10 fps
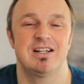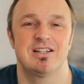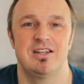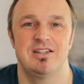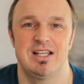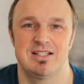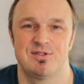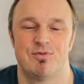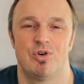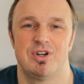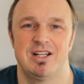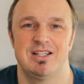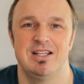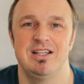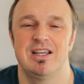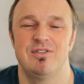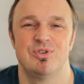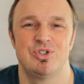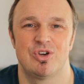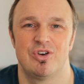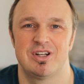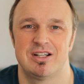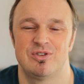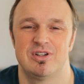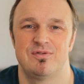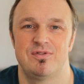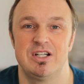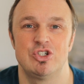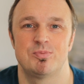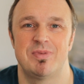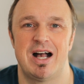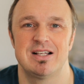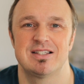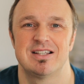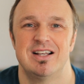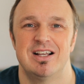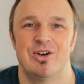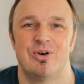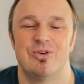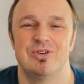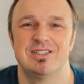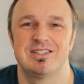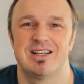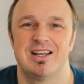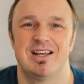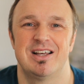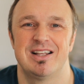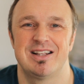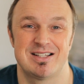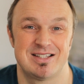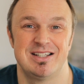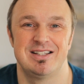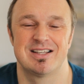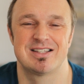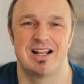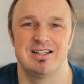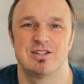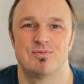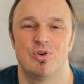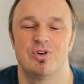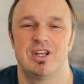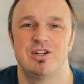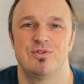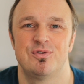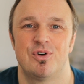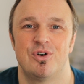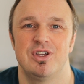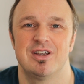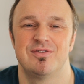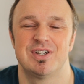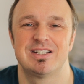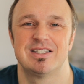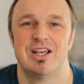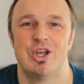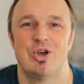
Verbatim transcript: ihr dann nächstes Wochenende hingeht, wünsche ich euch natürlich viel Spaß und äh, dass ein interessantes Wochenende für euch wird.